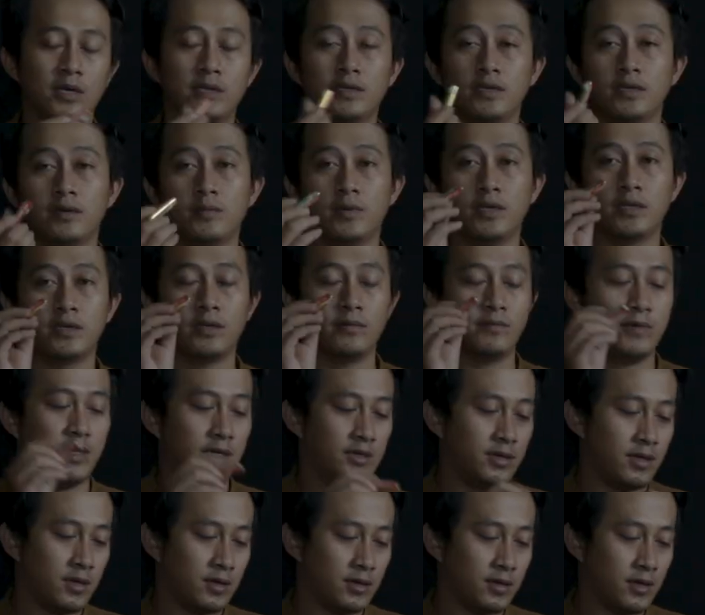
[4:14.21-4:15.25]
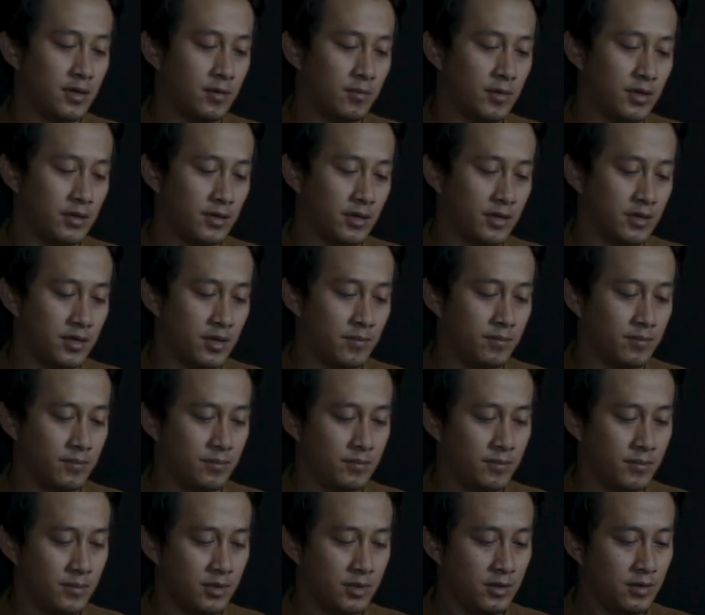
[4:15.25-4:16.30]
Baterainya baterai biasa, kayak baterai jam.
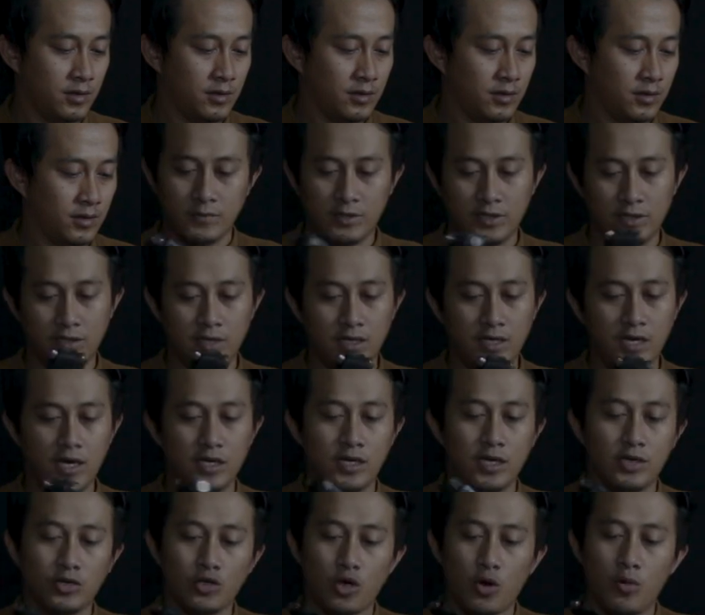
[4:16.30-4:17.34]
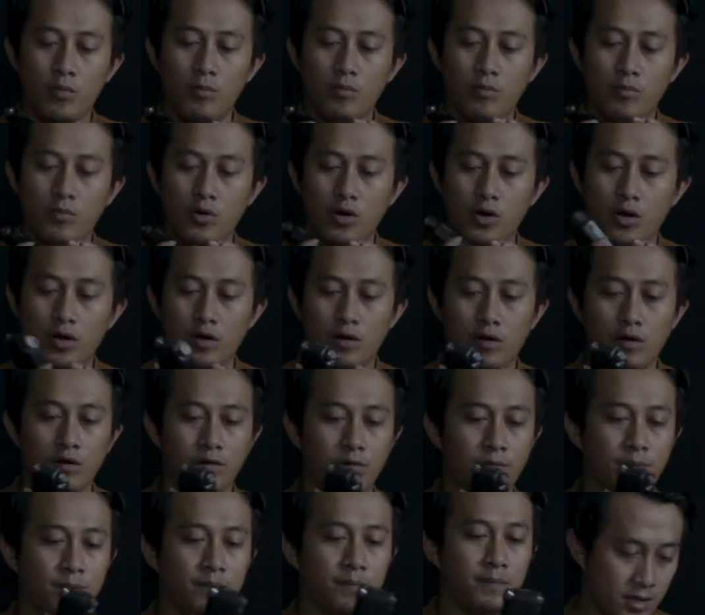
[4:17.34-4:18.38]
Di sini ada tombol
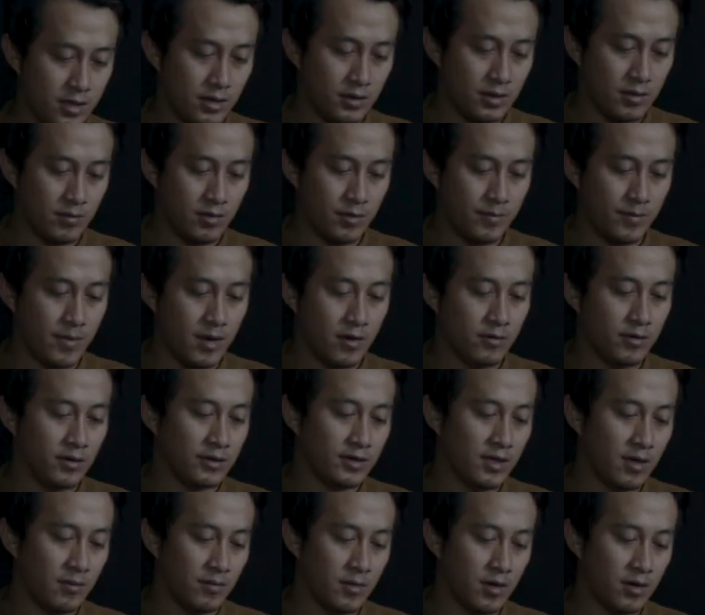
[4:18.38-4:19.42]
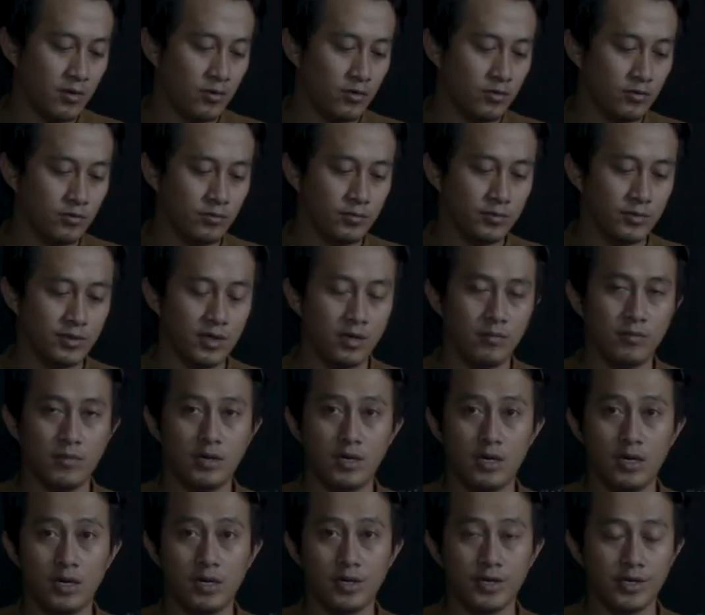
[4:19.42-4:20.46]
ya ada tombol power sama home
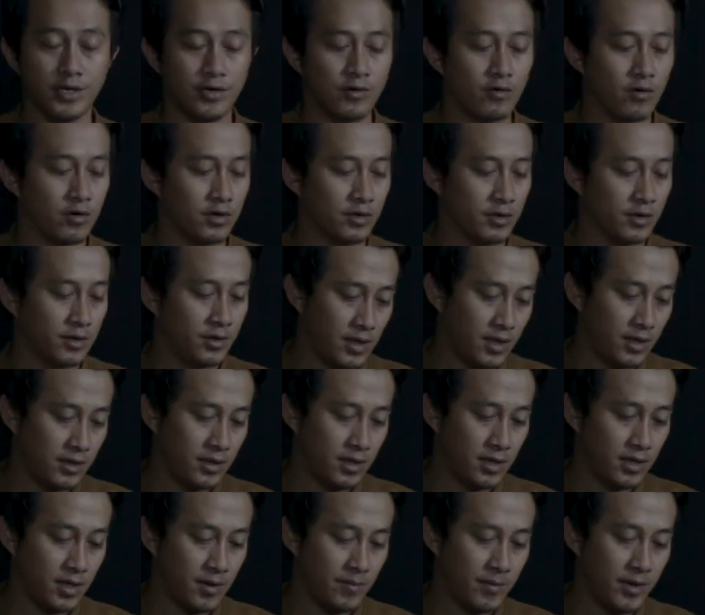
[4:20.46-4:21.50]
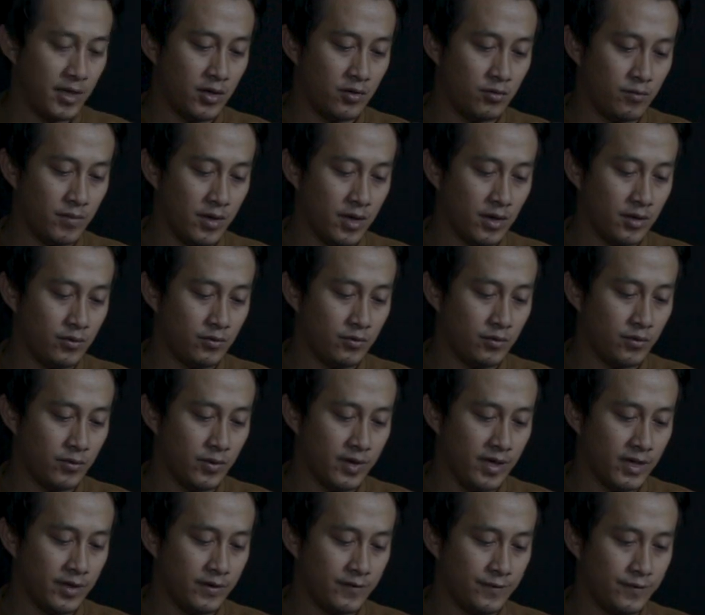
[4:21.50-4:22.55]
sama record. Nah, ini ada menu-menu
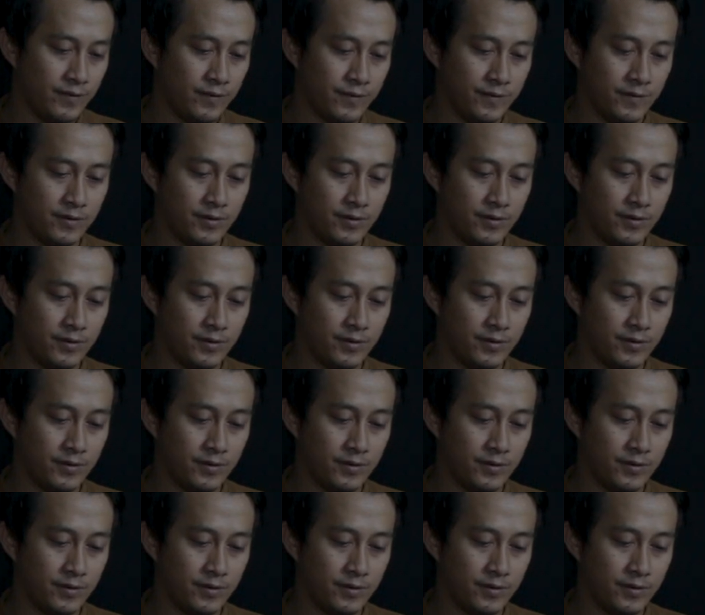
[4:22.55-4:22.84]
quick.